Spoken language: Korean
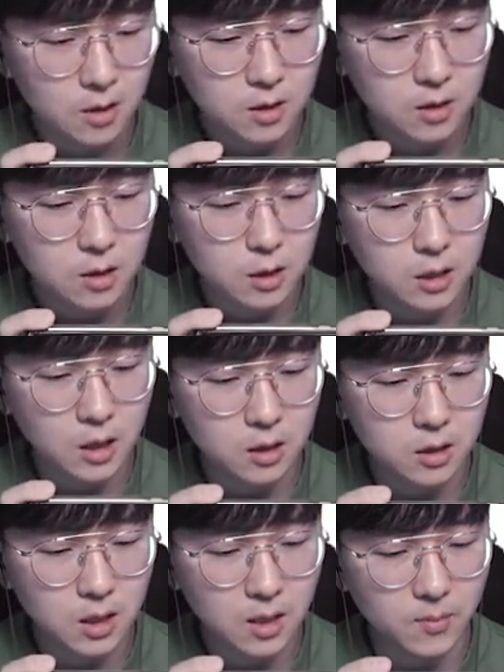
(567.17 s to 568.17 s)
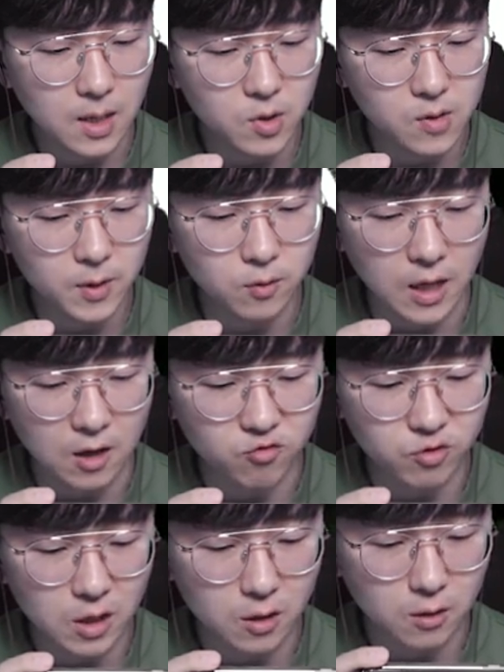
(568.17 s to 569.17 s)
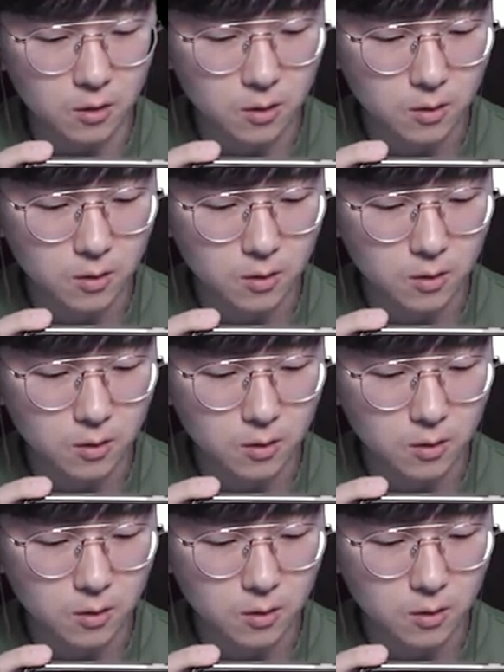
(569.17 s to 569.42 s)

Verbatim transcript: 진짜 트랩이 아무리 봐도 개꿀이에요